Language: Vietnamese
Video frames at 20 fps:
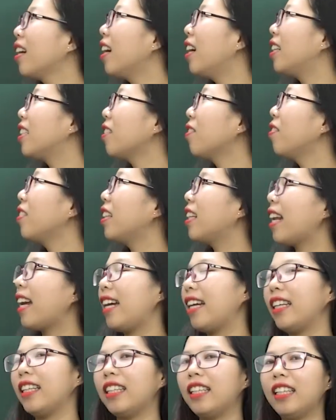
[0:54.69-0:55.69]
Ở trong phần
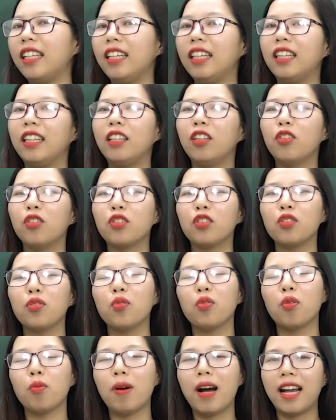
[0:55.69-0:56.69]
này thì nội
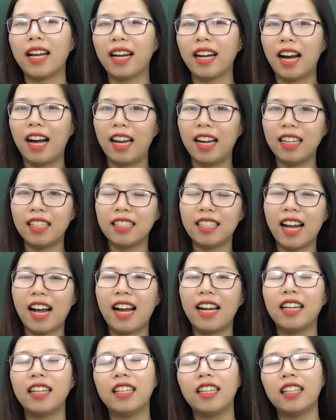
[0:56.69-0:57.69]
dung của bài khá là dài,